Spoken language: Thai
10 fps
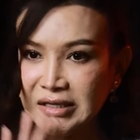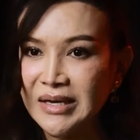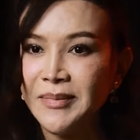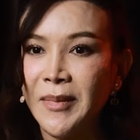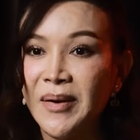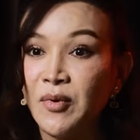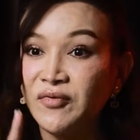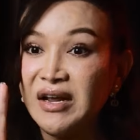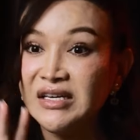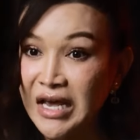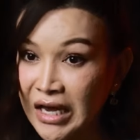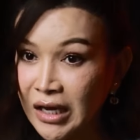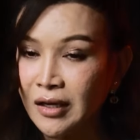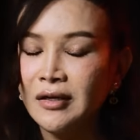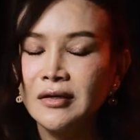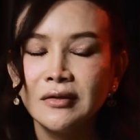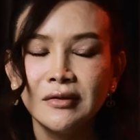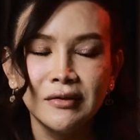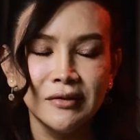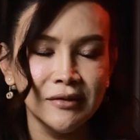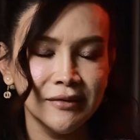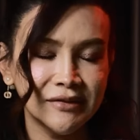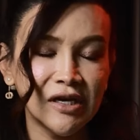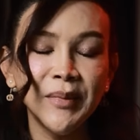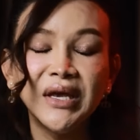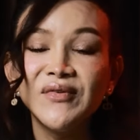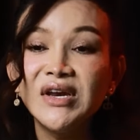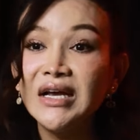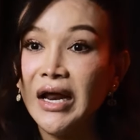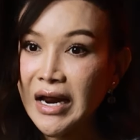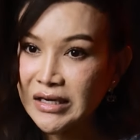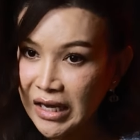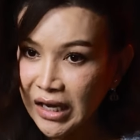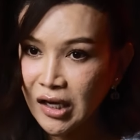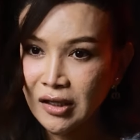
ดีมากๆโปรไฟล์ดีฉันก็ไม่คิดว่าดีขนาดนี้